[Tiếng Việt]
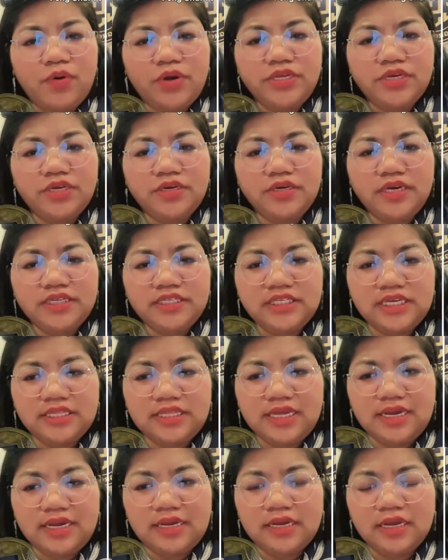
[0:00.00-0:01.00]
bao dương á trai
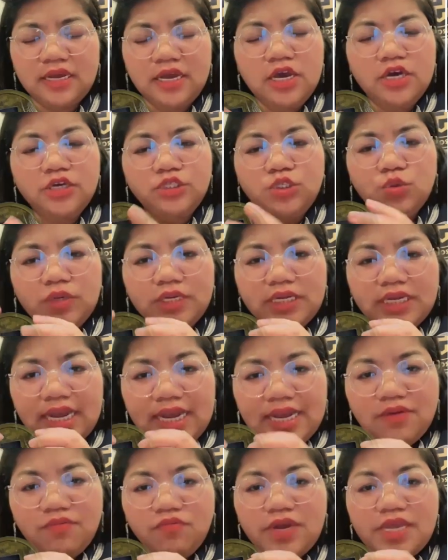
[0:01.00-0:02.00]
ta chuôn
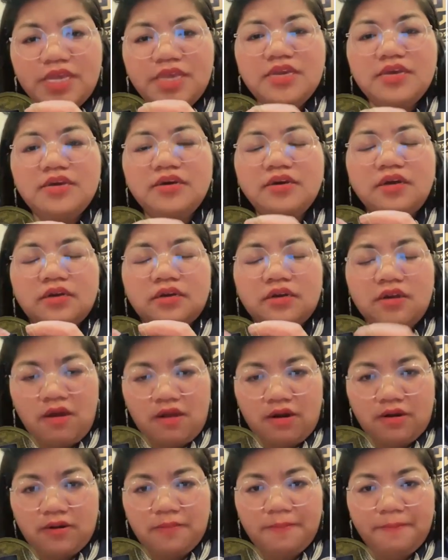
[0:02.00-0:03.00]
cá quay dương ở
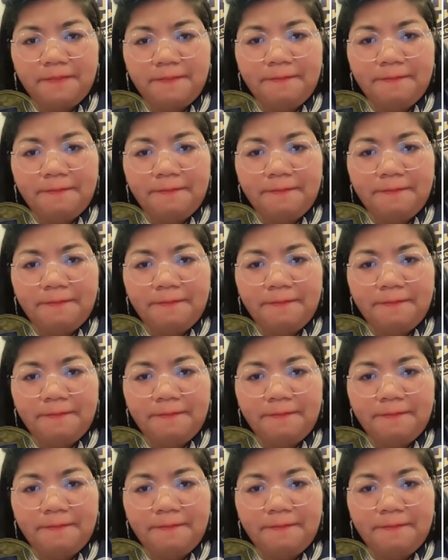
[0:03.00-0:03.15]
đòn